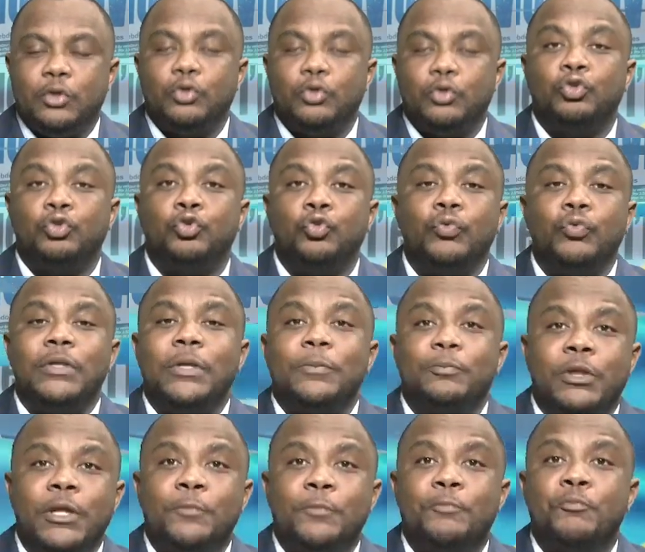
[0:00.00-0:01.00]
que tout
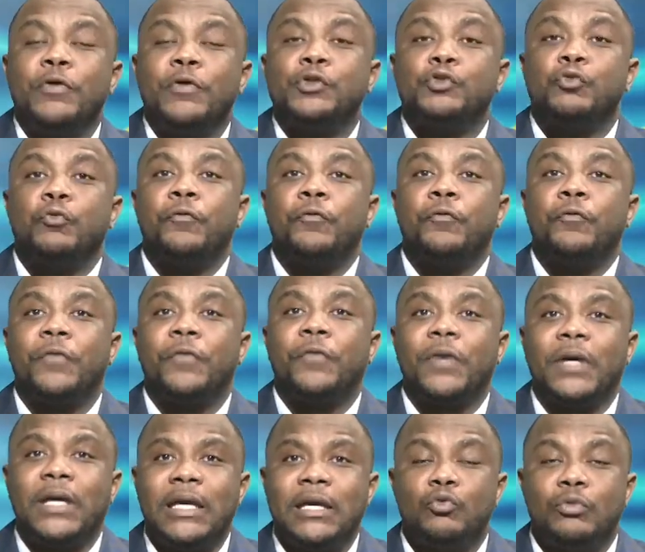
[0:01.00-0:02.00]
député pouvait
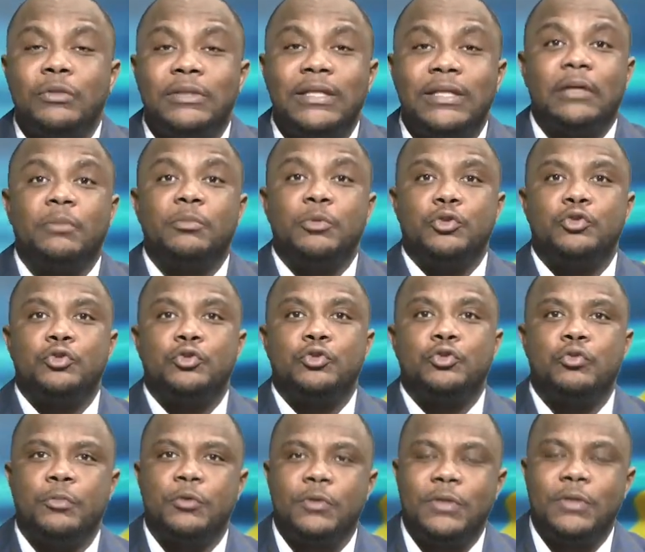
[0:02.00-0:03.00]
souffrir au terme de
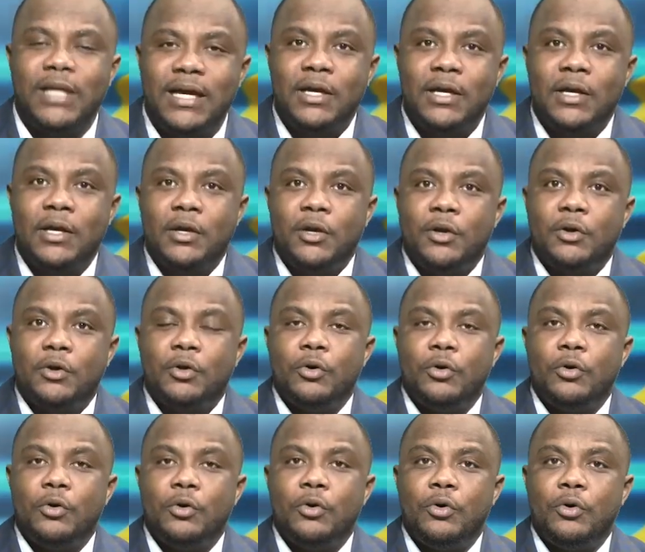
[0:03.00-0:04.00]
son mandat,
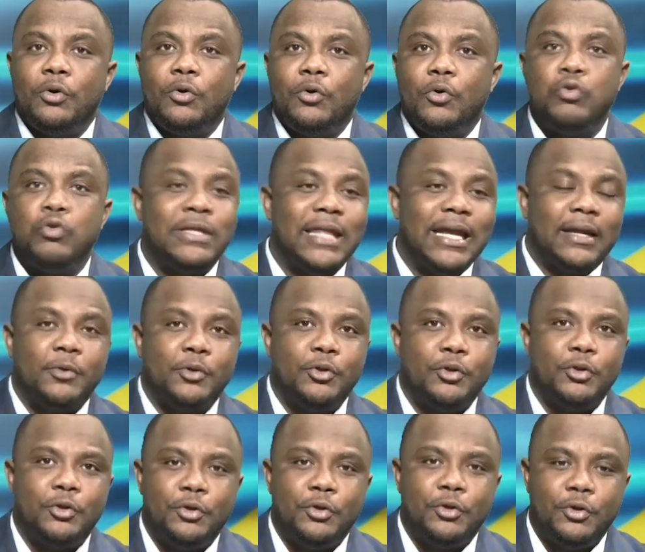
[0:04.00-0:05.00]
au
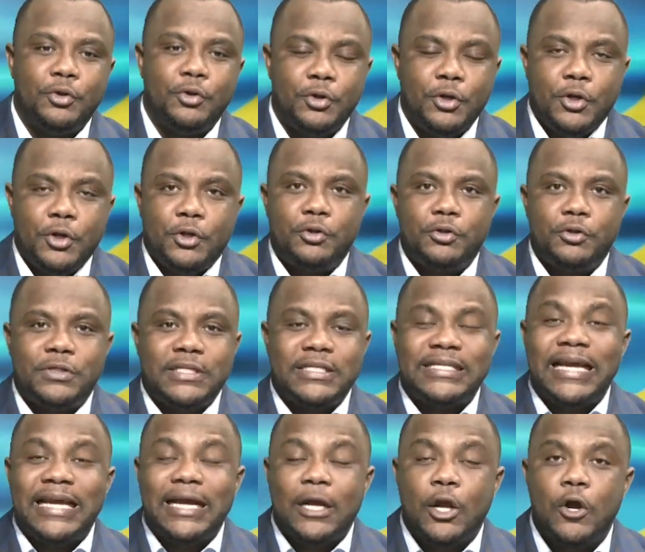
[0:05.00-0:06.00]
terme de, ses
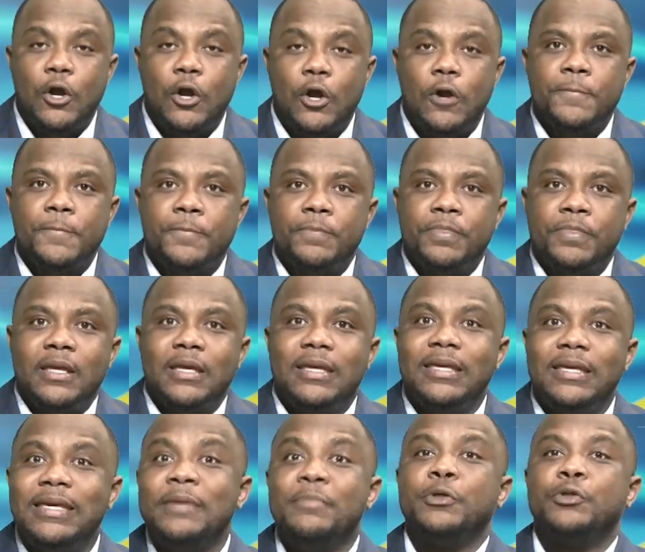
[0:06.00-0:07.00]
cinq ans,
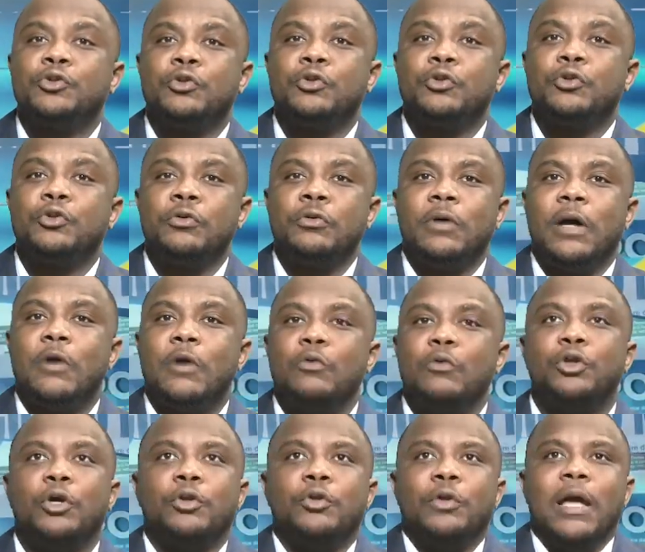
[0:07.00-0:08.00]
une maison à
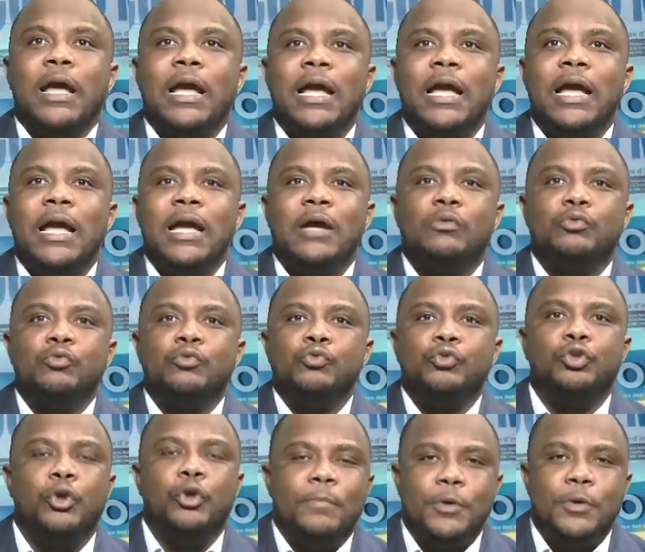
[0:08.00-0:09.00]
hauteur de 1
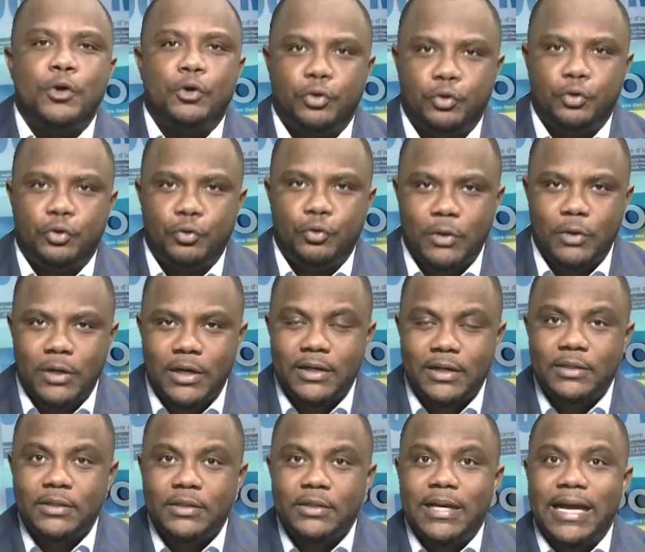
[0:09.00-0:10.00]
ou 2 millions de dollars.
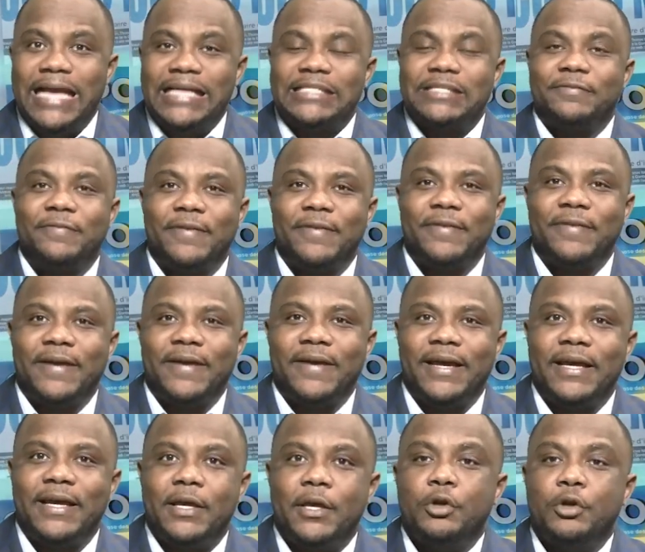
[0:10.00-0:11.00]
Est-ce
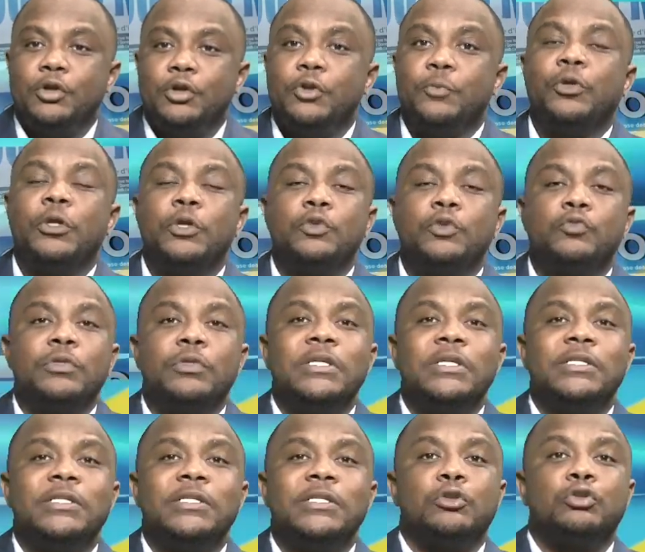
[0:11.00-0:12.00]
vrai Le député nous
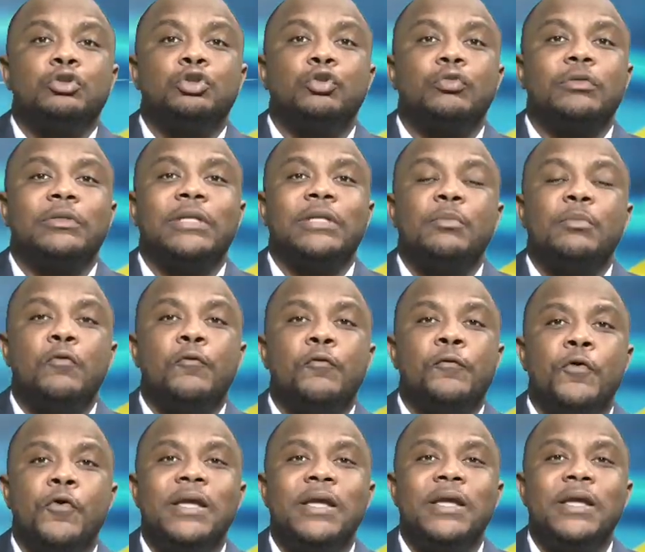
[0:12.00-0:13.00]
dit c'est totalement
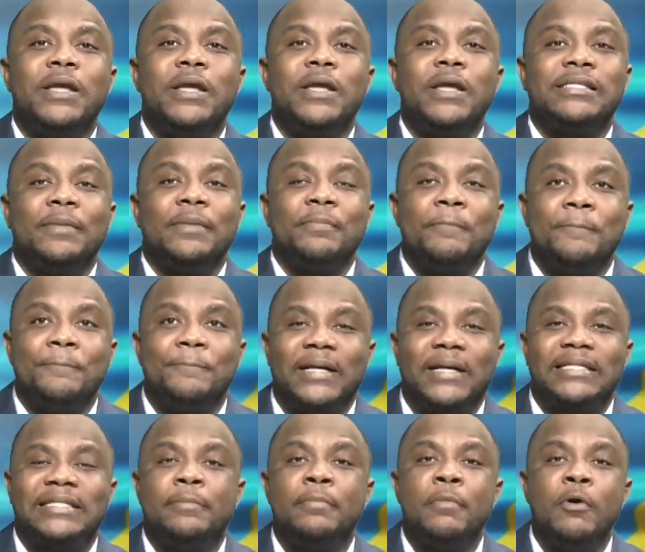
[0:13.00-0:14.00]
faux et c'est
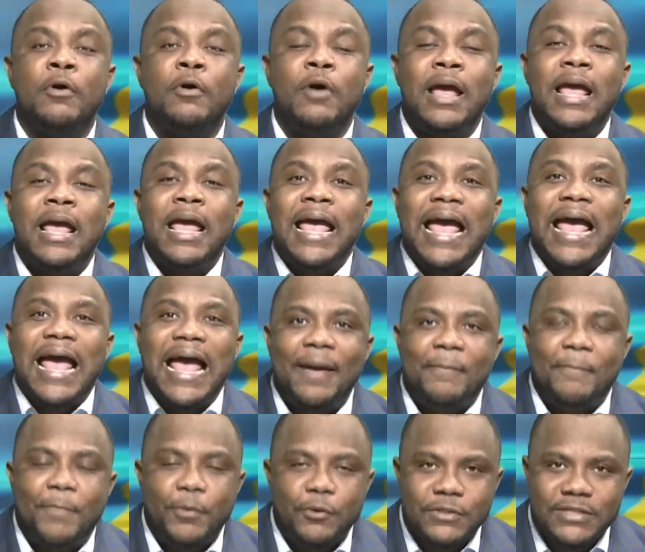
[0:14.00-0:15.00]
pratiquement
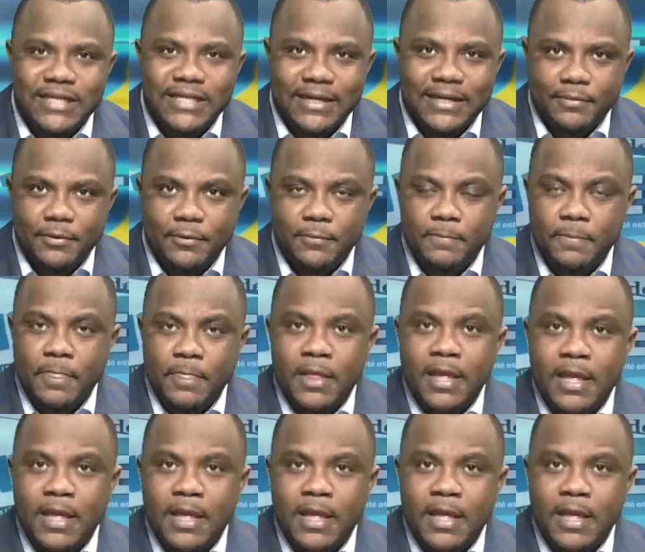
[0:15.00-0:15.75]
impensable.